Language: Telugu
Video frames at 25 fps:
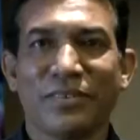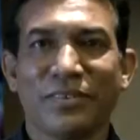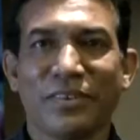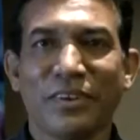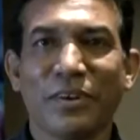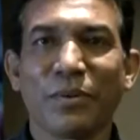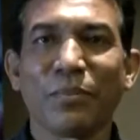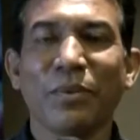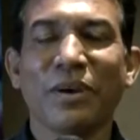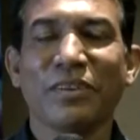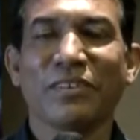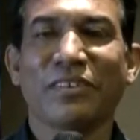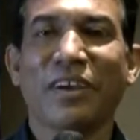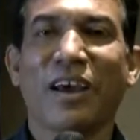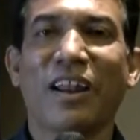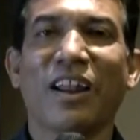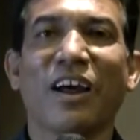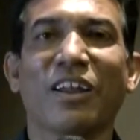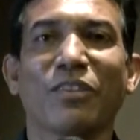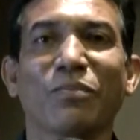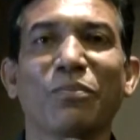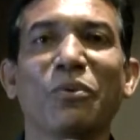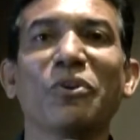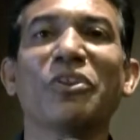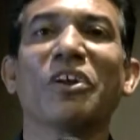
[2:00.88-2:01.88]
సినిమా చాలా
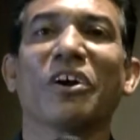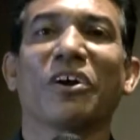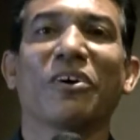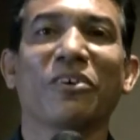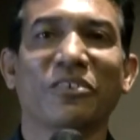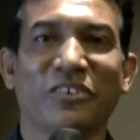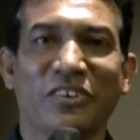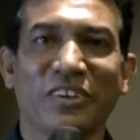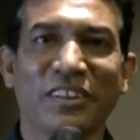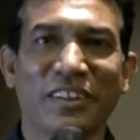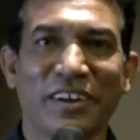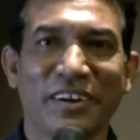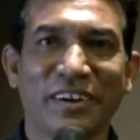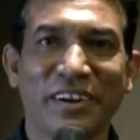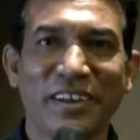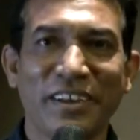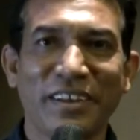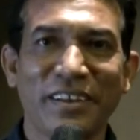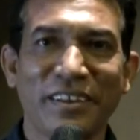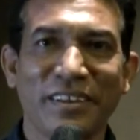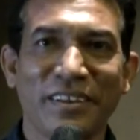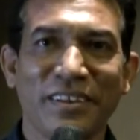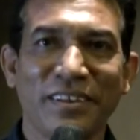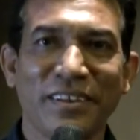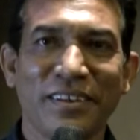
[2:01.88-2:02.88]
అద్భుతంగా వచ్చిందండి
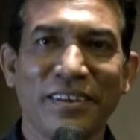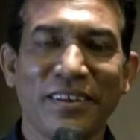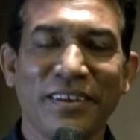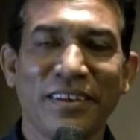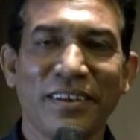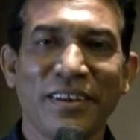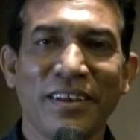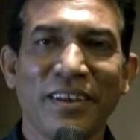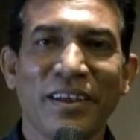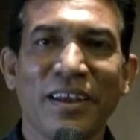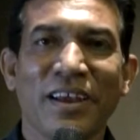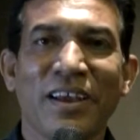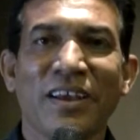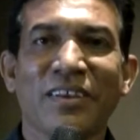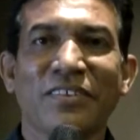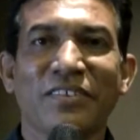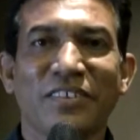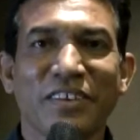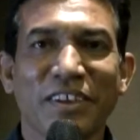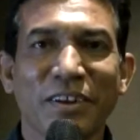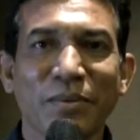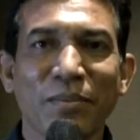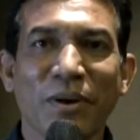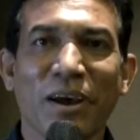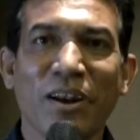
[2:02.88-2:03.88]

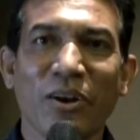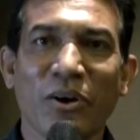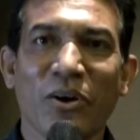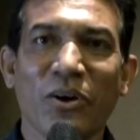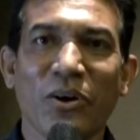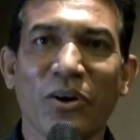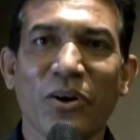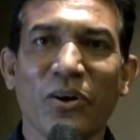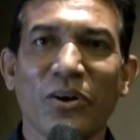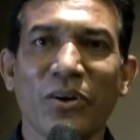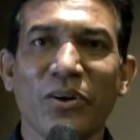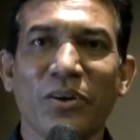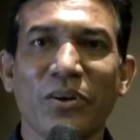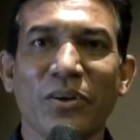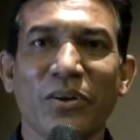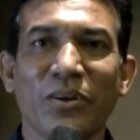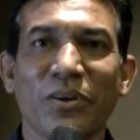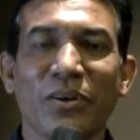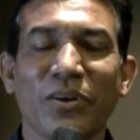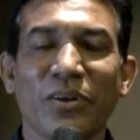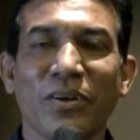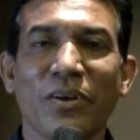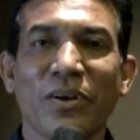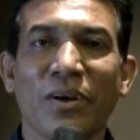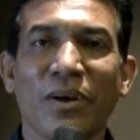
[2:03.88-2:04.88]
సినిమాలో
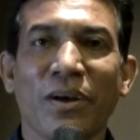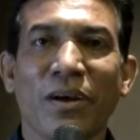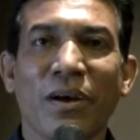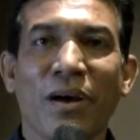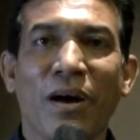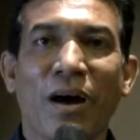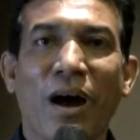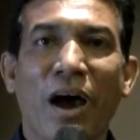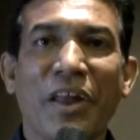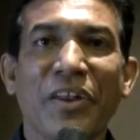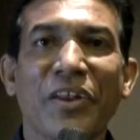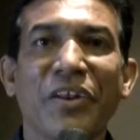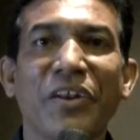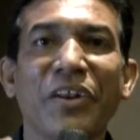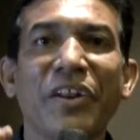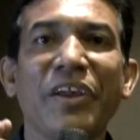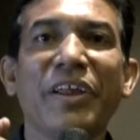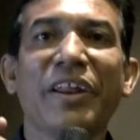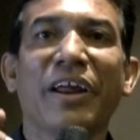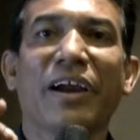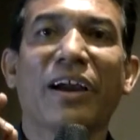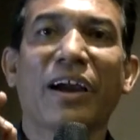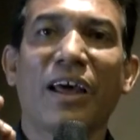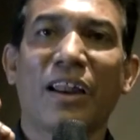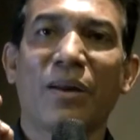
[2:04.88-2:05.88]
అన్ని
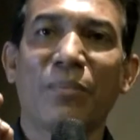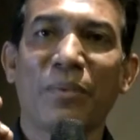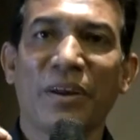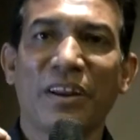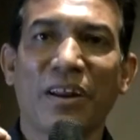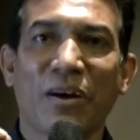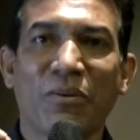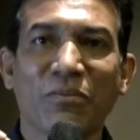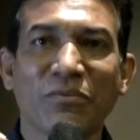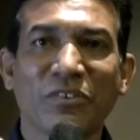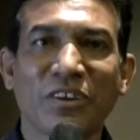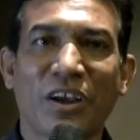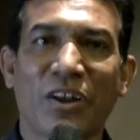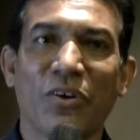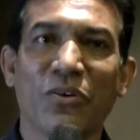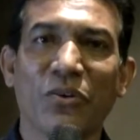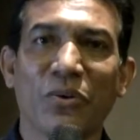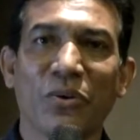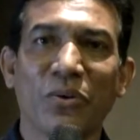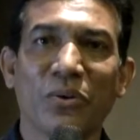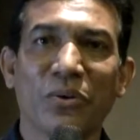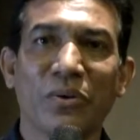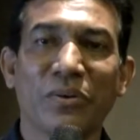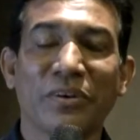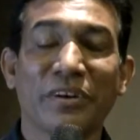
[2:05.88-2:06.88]
రకాలమైన అంశాలు
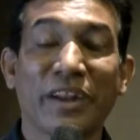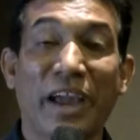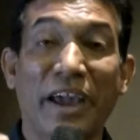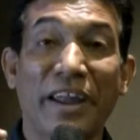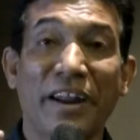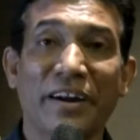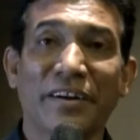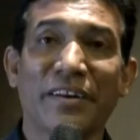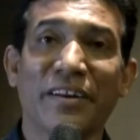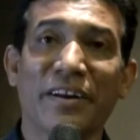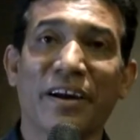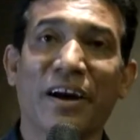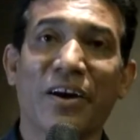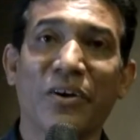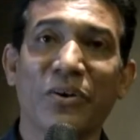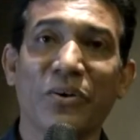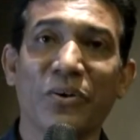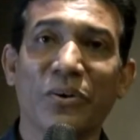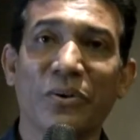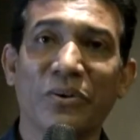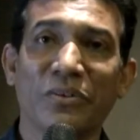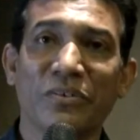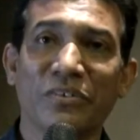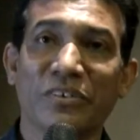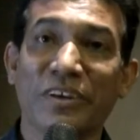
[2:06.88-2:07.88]
డైరెక్టర్ గారు
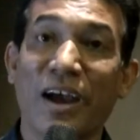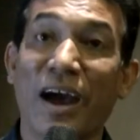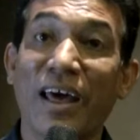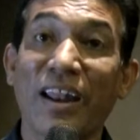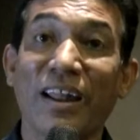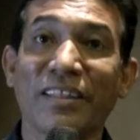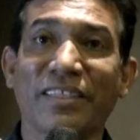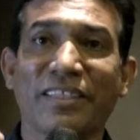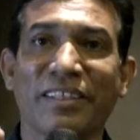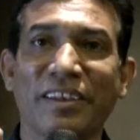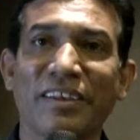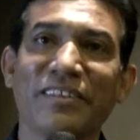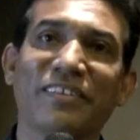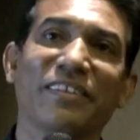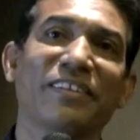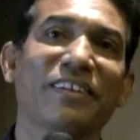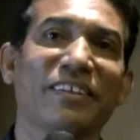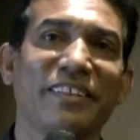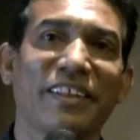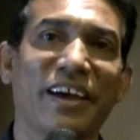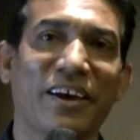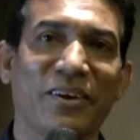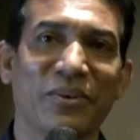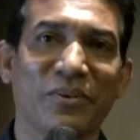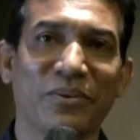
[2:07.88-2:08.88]
చాలా
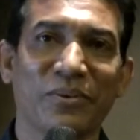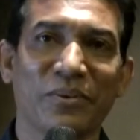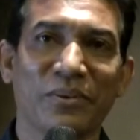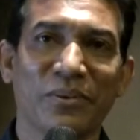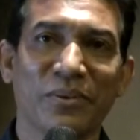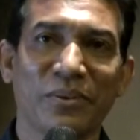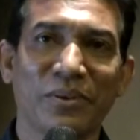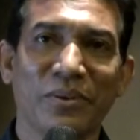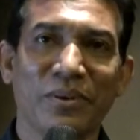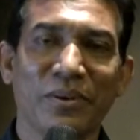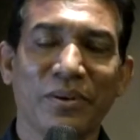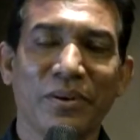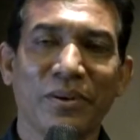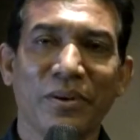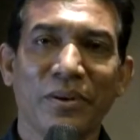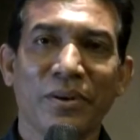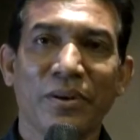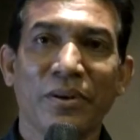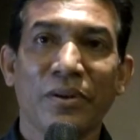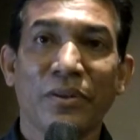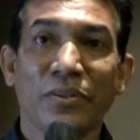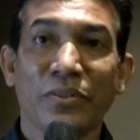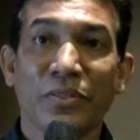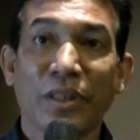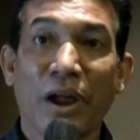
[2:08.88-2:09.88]
తీర్చిదిద్దారు
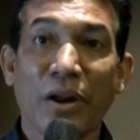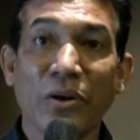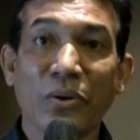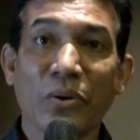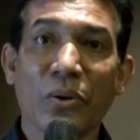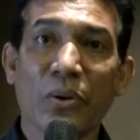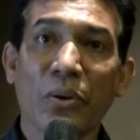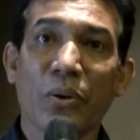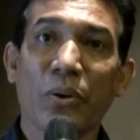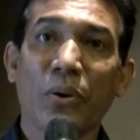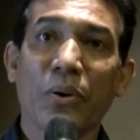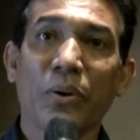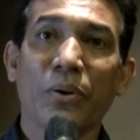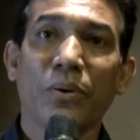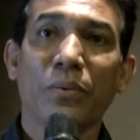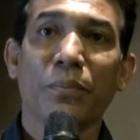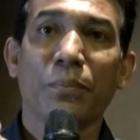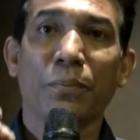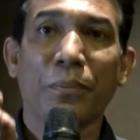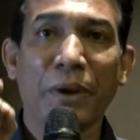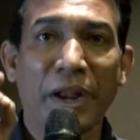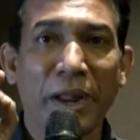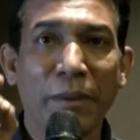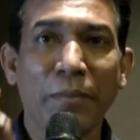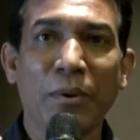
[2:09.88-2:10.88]
దాంట్లో
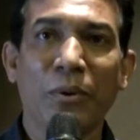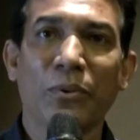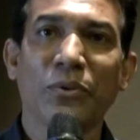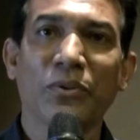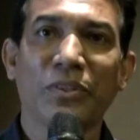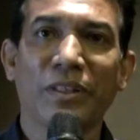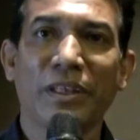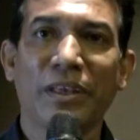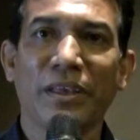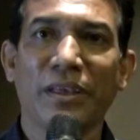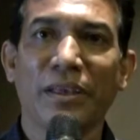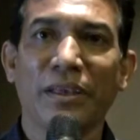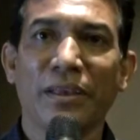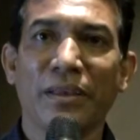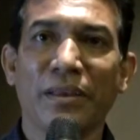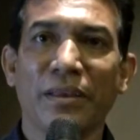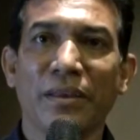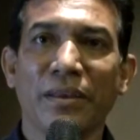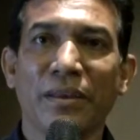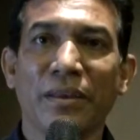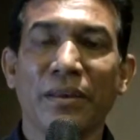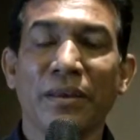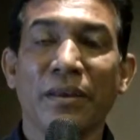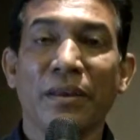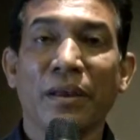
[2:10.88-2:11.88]
ప్రేమ ఉంది
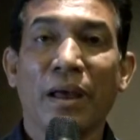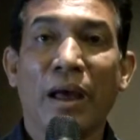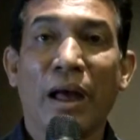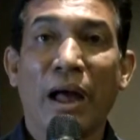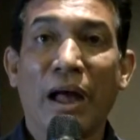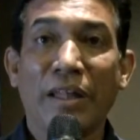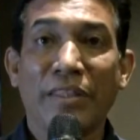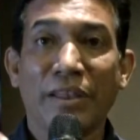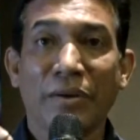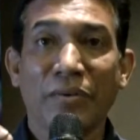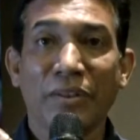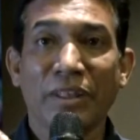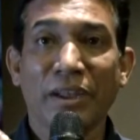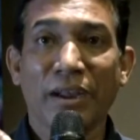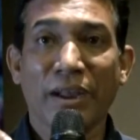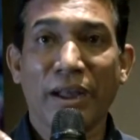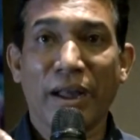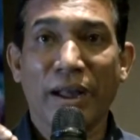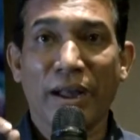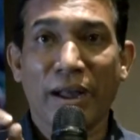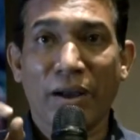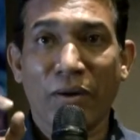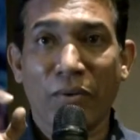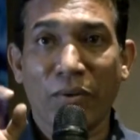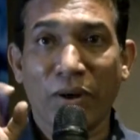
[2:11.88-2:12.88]
అదేవిధంగా
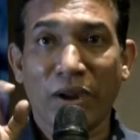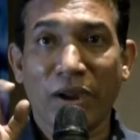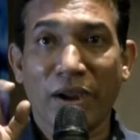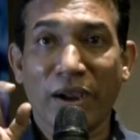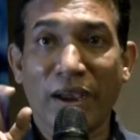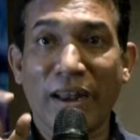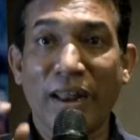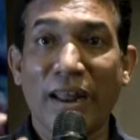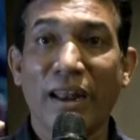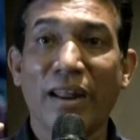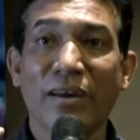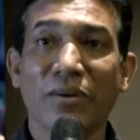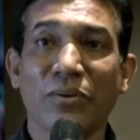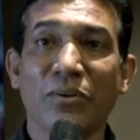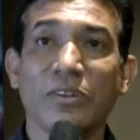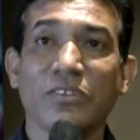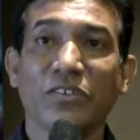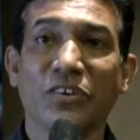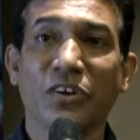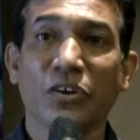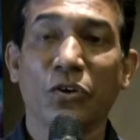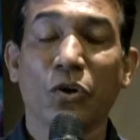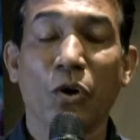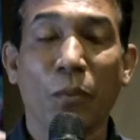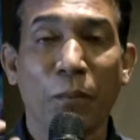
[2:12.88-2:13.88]
ఒక కళల
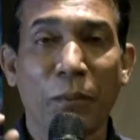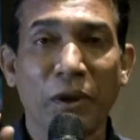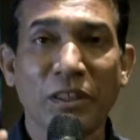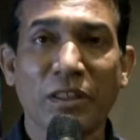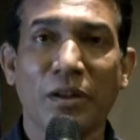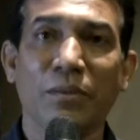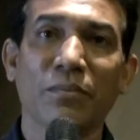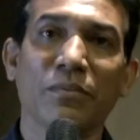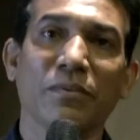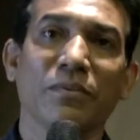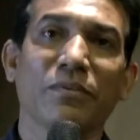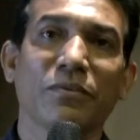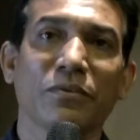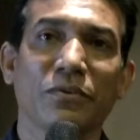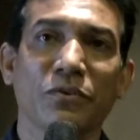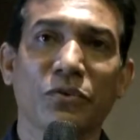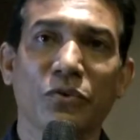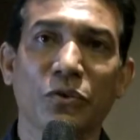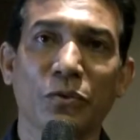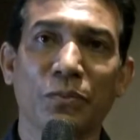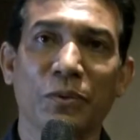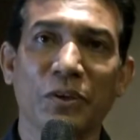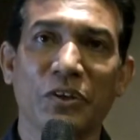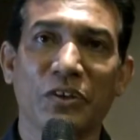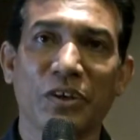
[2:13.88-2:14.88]
గురించి గొప్పతనం
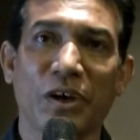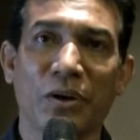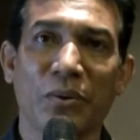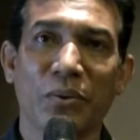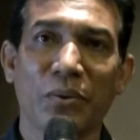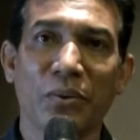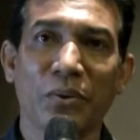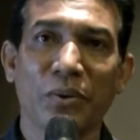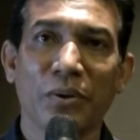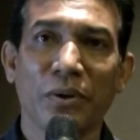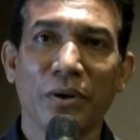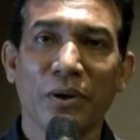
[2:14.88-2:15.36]
చూపించారు